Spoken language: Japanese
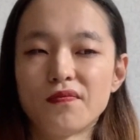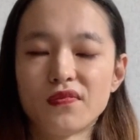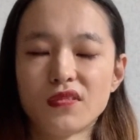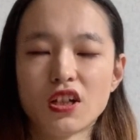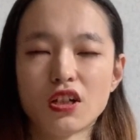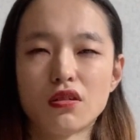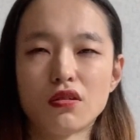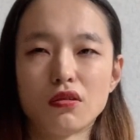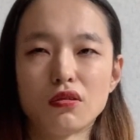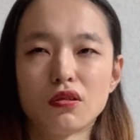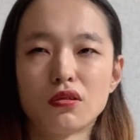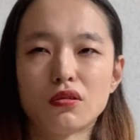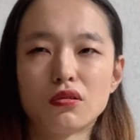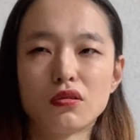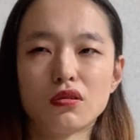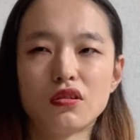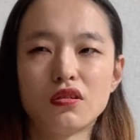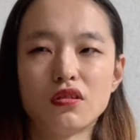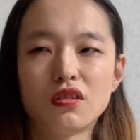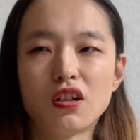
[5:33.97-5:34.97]
手帳の
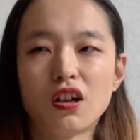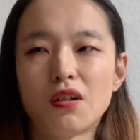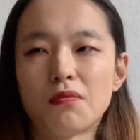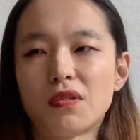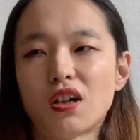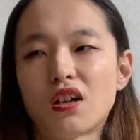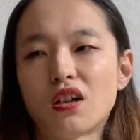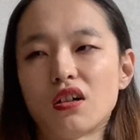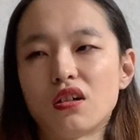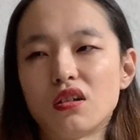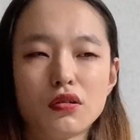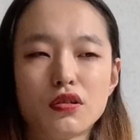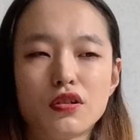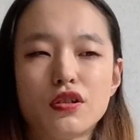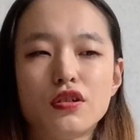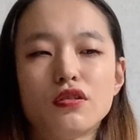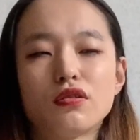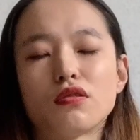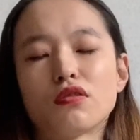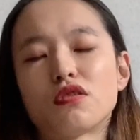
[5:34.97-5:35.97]
特急がまあ6
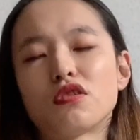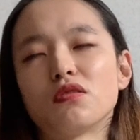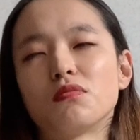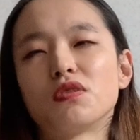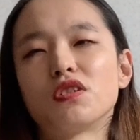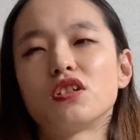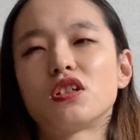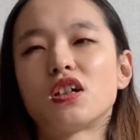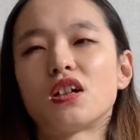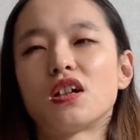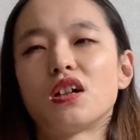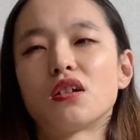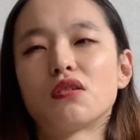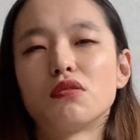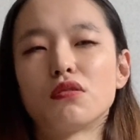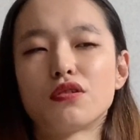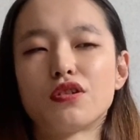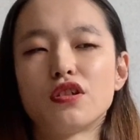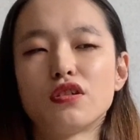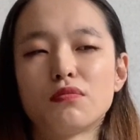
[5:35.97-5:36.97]
級の人もいたら
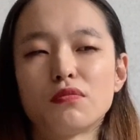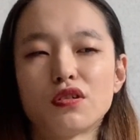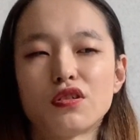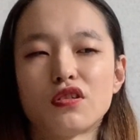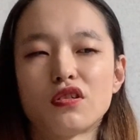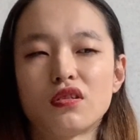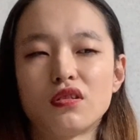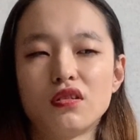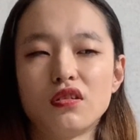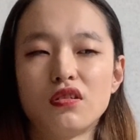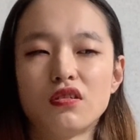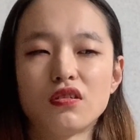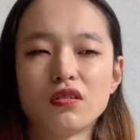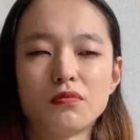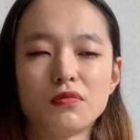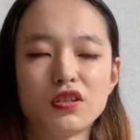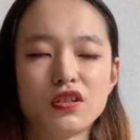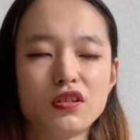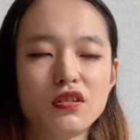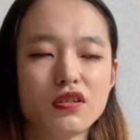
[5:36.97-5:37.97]
5級の人
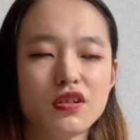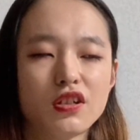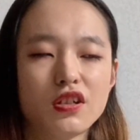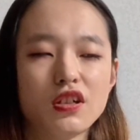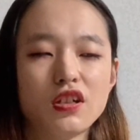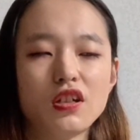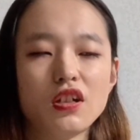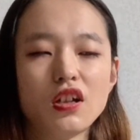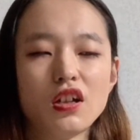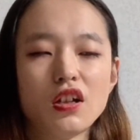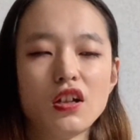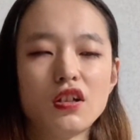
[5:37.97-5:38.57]
もいるし